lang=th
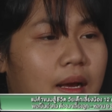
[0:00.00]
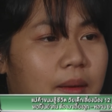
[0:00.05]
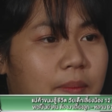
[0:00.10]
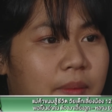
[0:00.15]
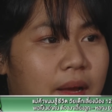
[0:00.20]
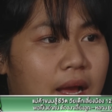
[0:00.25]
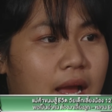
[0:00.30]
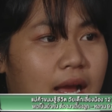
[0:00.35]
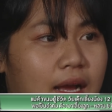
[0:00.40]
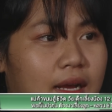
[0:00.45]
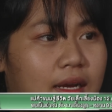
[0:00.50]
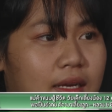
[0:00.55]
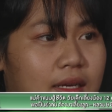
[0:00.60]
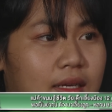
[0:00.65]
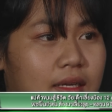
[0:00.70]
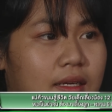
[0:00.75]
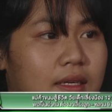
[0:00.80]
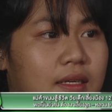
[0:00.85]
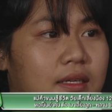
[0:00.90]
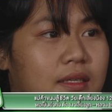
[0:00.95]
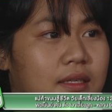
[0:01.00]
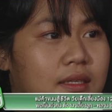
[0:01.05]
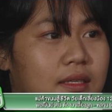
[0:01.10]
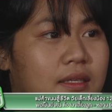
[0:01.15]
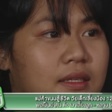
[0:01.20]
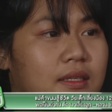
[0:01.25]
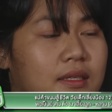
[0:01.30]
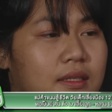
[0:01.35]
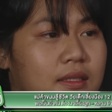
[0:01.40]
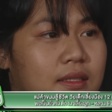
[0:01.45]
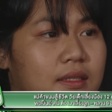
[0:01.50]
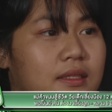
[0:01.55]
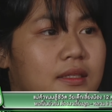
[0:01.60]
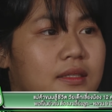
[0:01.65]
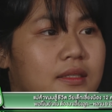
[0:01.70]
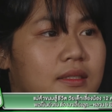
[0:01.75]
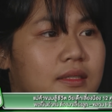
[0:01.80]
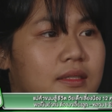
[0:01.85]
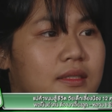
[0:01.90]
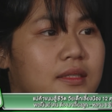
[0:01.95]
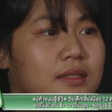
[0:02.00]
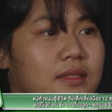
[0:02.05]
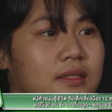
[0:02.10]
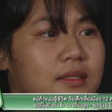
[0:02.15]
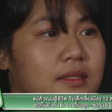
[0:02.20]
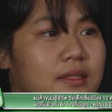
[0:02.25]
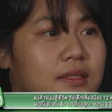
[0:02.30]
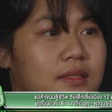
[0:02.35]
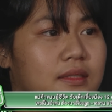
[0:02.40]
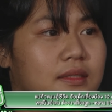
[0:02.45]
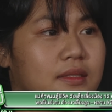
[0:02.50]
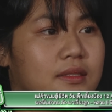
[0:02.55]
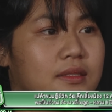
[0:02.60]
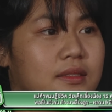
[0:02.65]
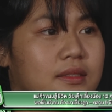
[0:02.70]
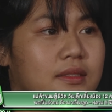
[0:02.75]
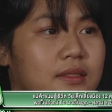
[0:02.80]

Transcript: รักมากค่ะรักมากเนาะหนู